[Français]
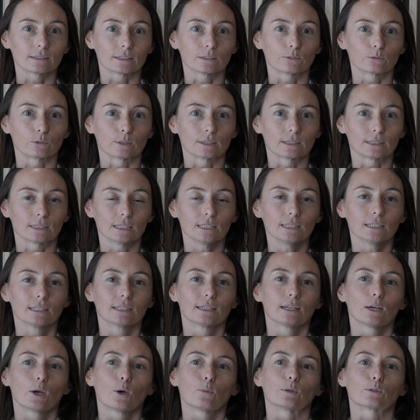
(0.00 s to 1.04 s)
cette fois-ci,
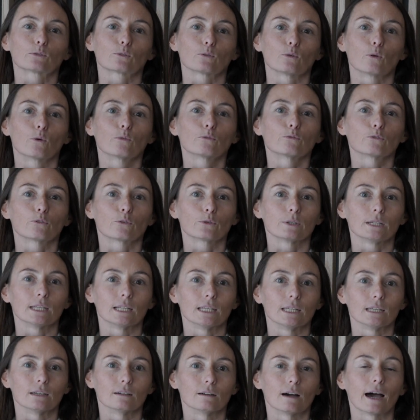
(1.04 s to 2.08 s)
parce que l'enfant, il
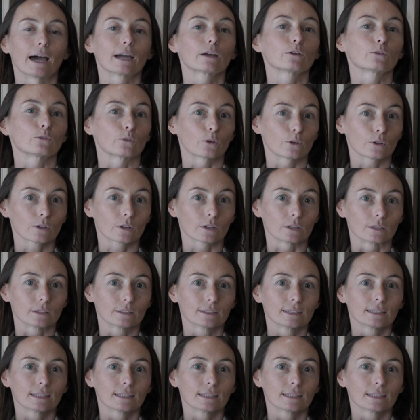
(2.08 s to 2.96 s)
est acteur